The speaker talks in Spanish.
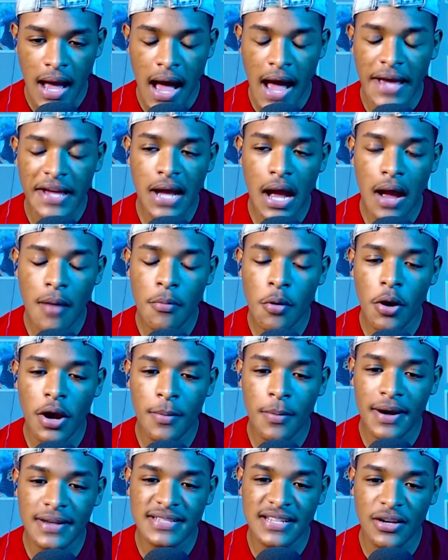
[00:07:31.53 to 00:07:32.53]
Hay cambio en
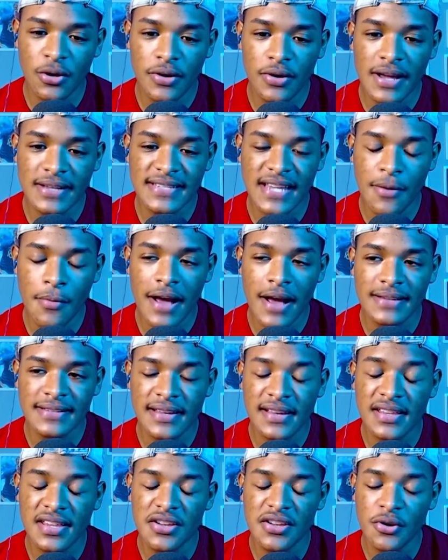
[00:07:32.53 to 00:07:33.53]
el Barcelona. Se va
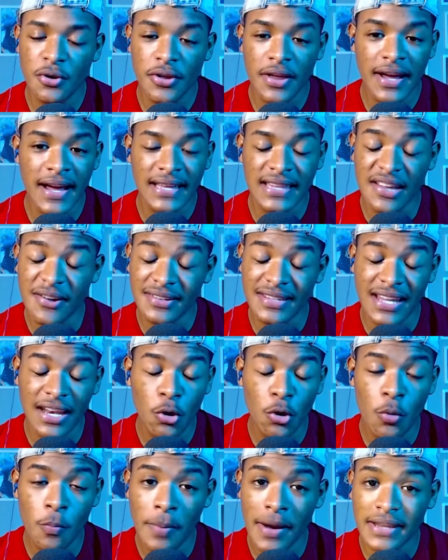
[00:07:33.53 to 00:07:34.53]
Serginho Díaz que estaba
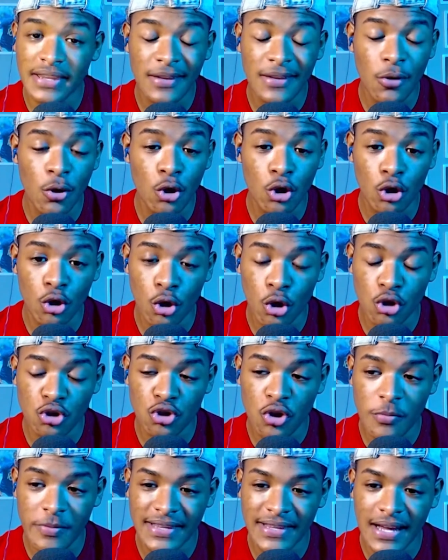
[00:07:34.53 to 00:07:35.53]
teniendo un partido
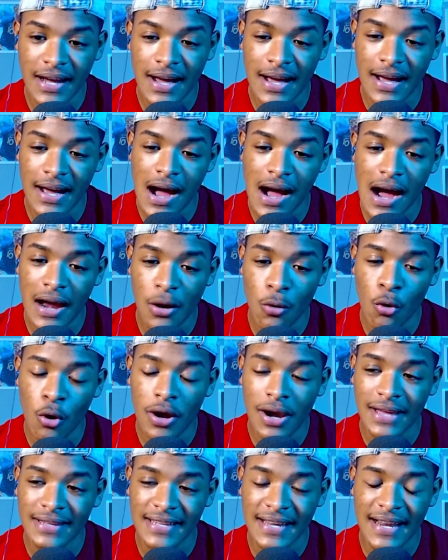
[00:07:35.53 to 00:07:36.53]
horroroso. Meten a Araujo
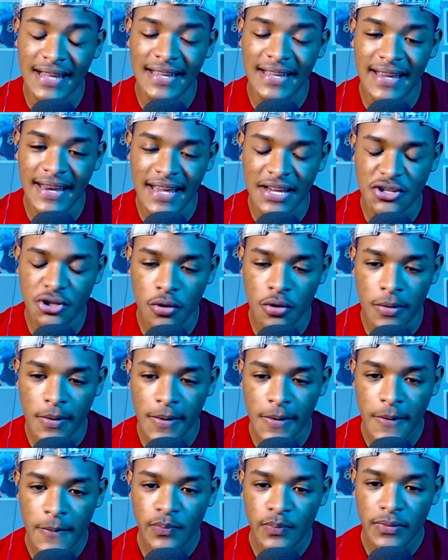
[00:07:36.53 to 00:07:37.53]
de lateral derecho.
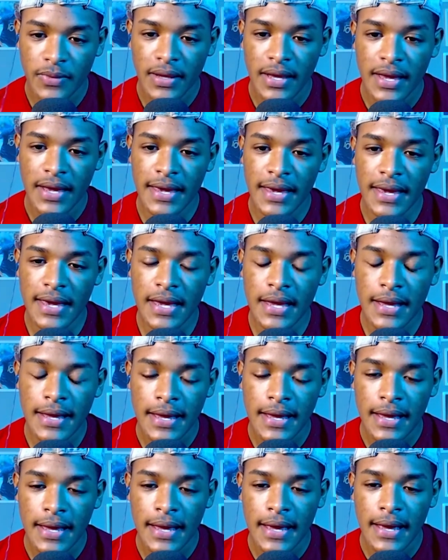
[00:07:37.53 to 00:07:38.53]
Y
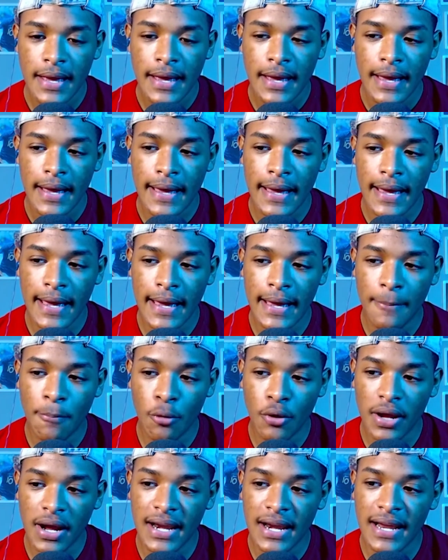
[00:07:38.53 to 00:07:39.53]
eh,
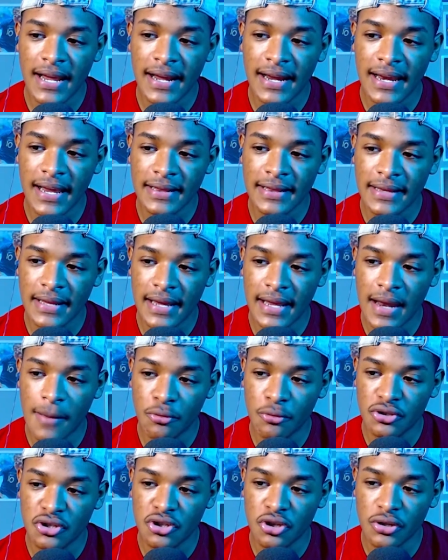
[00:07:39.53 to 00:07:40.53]
ponen a Lenglet en la
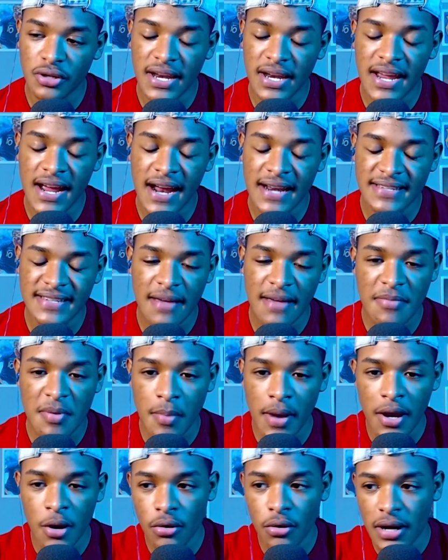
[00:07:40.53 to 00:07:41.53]
posición de Ari García. Y me
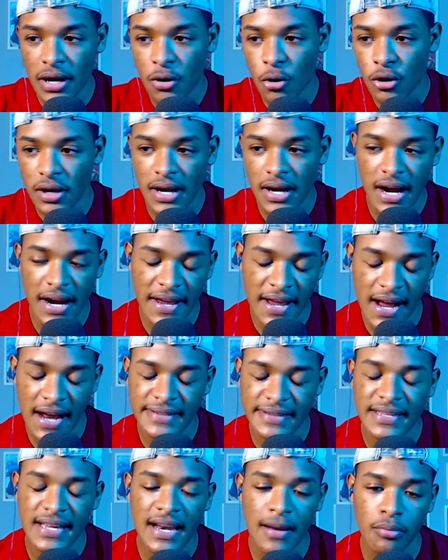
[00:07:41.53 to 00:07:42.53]
imagino que corren a Ari
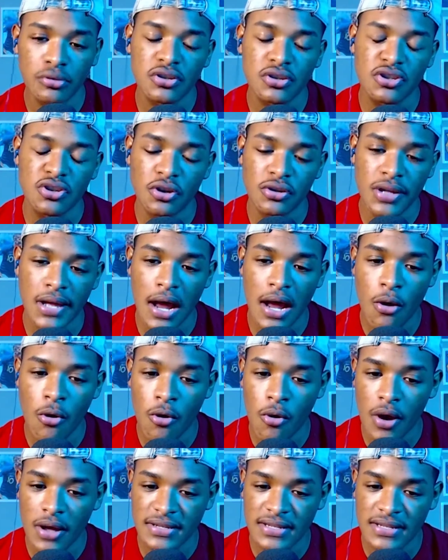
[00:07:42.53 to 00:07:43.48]
García a la posición de Araujo.